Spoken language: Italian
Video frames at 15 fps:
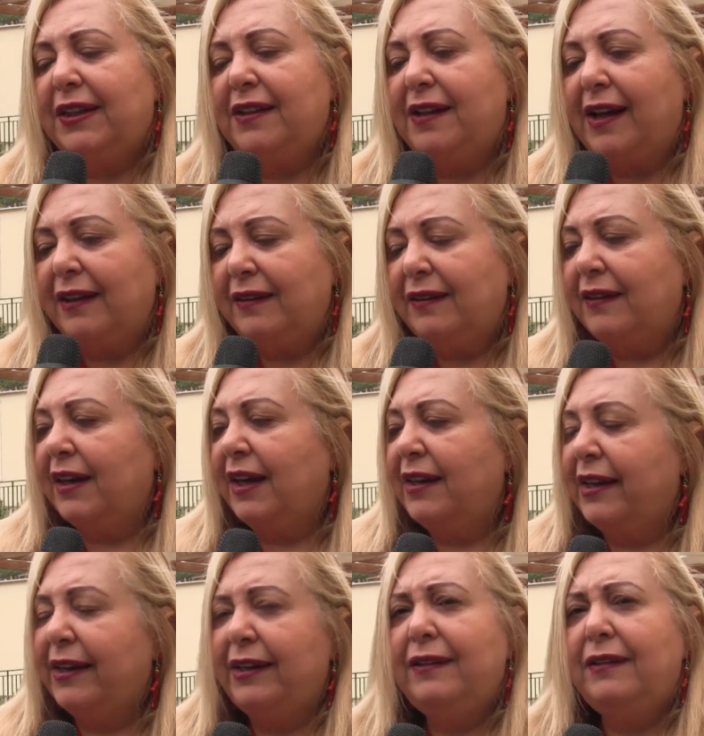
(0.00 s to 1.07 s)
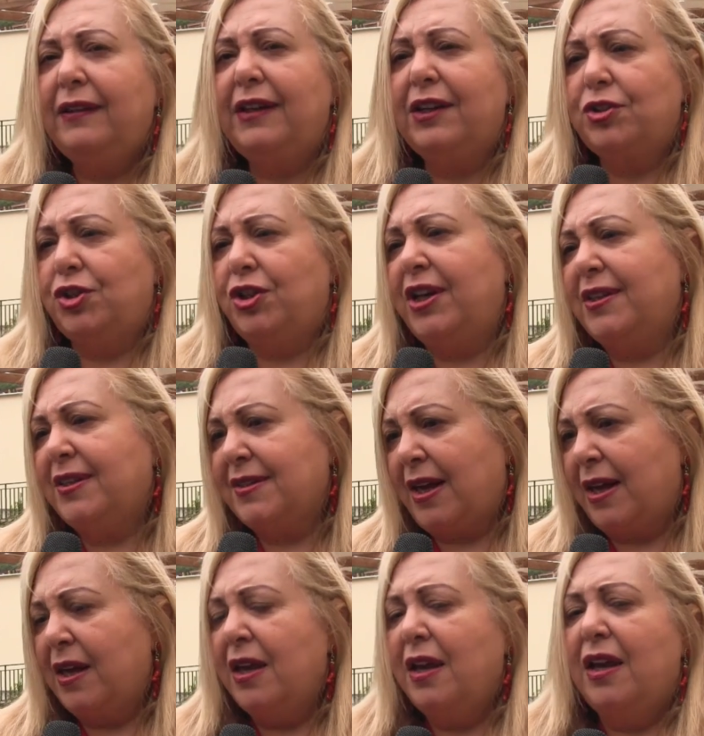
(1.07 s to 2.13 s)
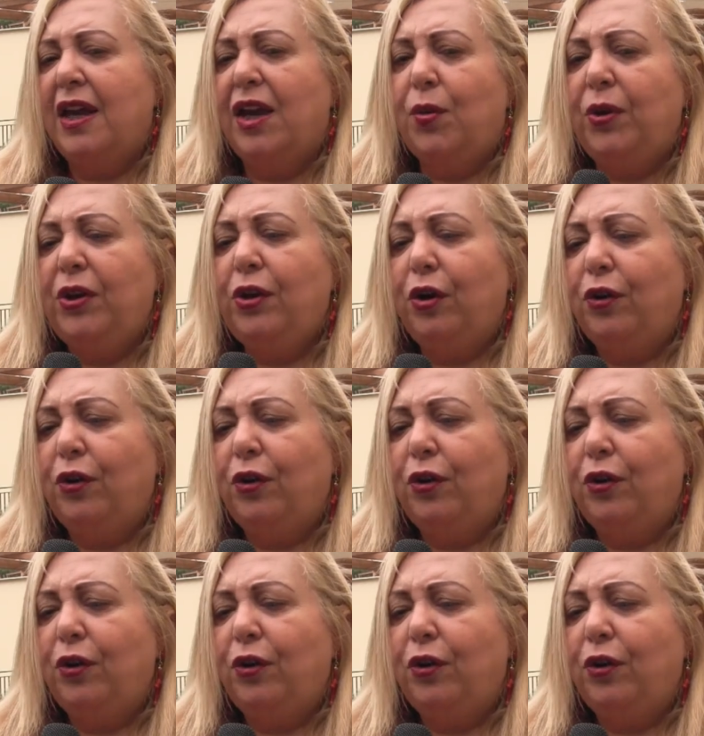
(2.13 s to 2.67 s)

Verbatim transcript: didattiche inerenti alla scienza e quindi